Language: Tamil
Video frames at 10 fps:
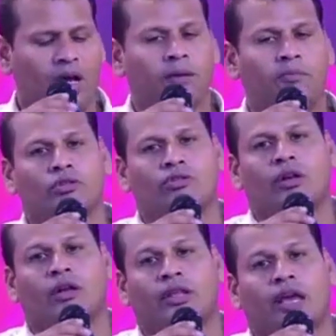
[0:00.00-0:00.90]
அப்போ
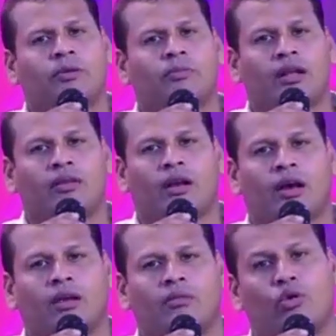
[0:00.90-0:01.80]
சொன்ன தெய்வ
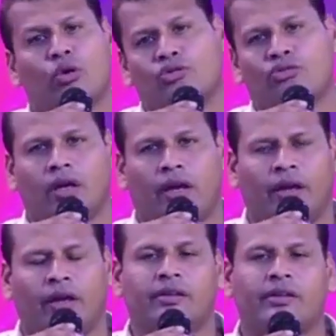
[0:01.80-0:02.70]
மனிதனாகிய மோசு
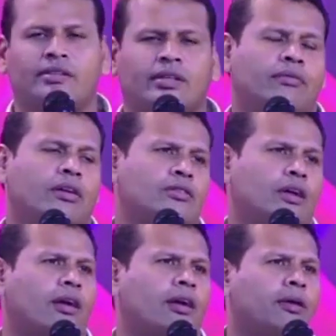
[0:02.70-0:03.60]
இஸ்ரேல்
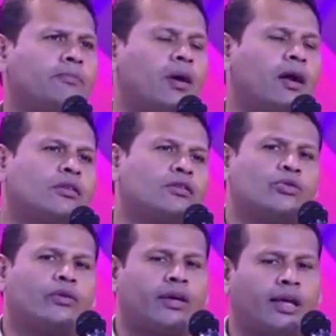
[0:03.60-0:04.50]
ஜனங்களை பார்த்து
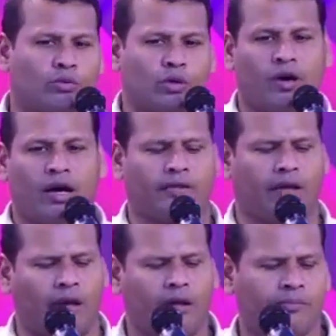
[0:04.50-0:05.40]
சொல்லுகிற ஒரு
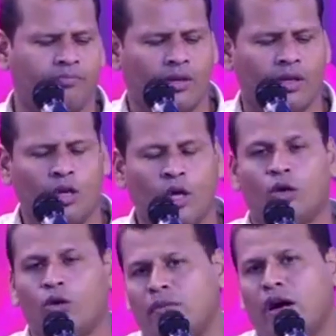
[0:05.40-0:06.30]
வார்த்தை
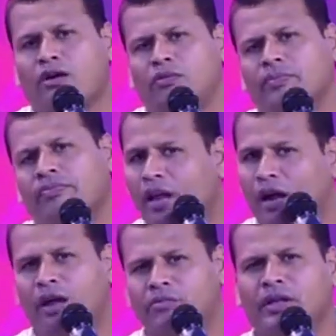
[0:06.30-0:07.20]
உபாகமும்
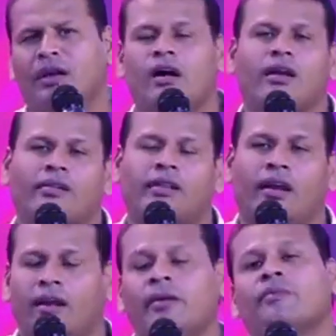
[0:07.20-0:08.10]
நாலாம்
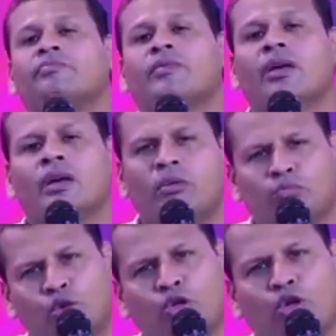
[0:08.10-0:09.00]
அதிகாரத்தில்
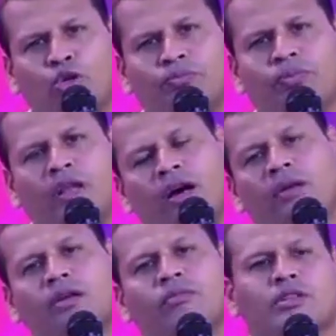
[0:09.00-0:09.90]
மூன்றும்
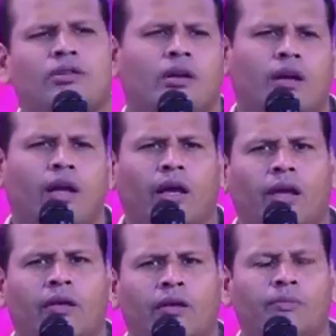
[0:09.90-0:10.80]
நான்கு வசனங்களை
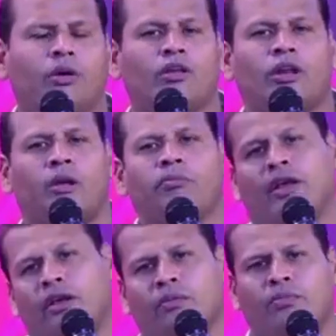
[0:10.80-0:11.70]
இப்பொழுது நாம்
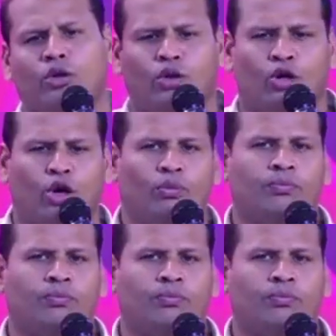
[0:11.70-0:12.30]
படிக்க போகிறோம்